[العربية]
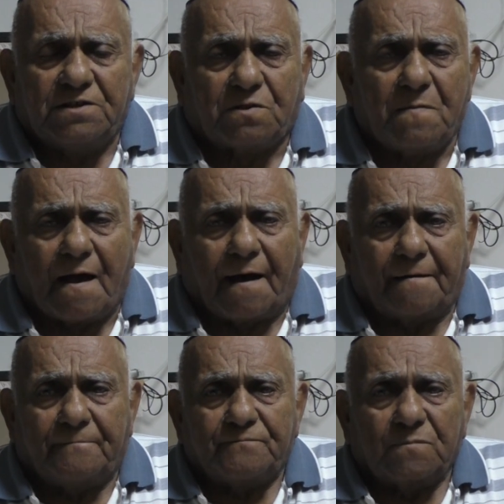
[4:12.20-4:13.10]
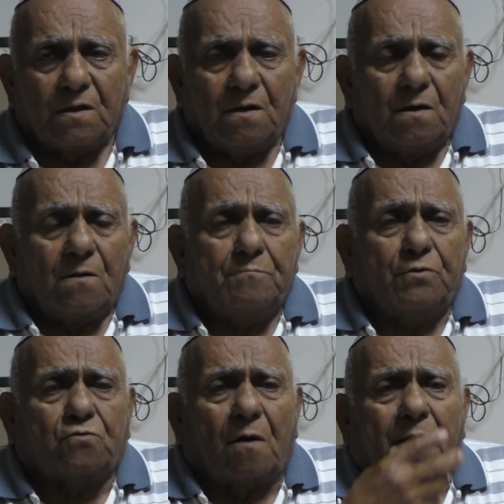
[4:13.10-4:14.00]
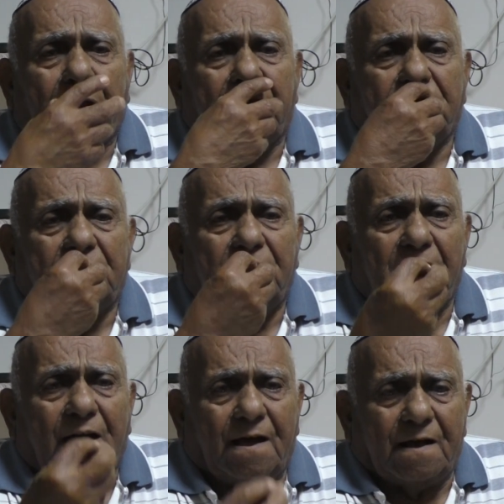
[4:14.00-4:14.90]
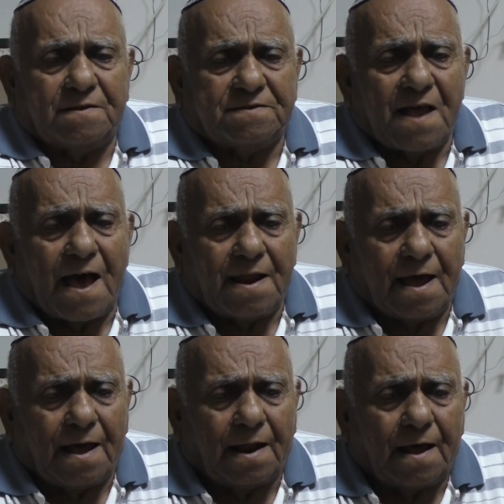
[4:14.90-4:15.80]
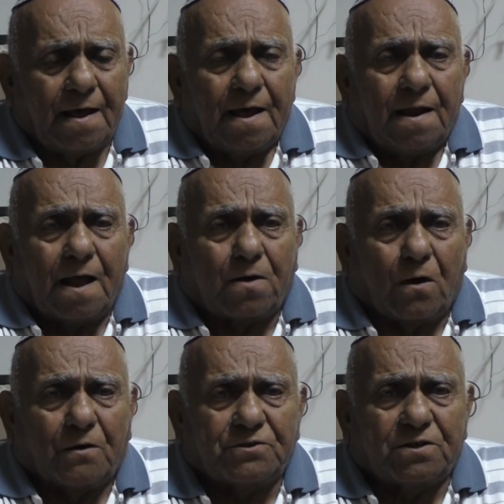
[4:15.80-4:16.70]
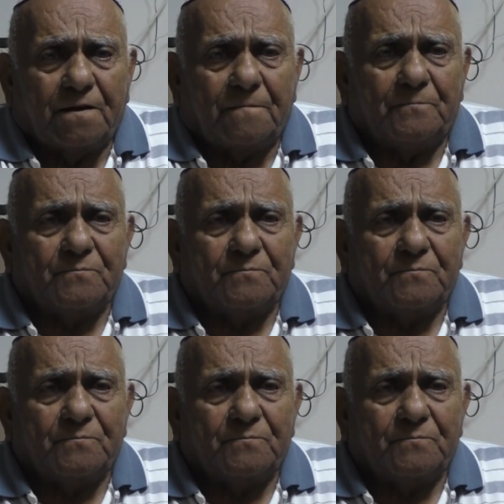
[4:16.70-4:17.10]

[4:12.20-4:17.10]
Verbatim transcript: يتسمع بتوم خرجت لي اسنانها لكوس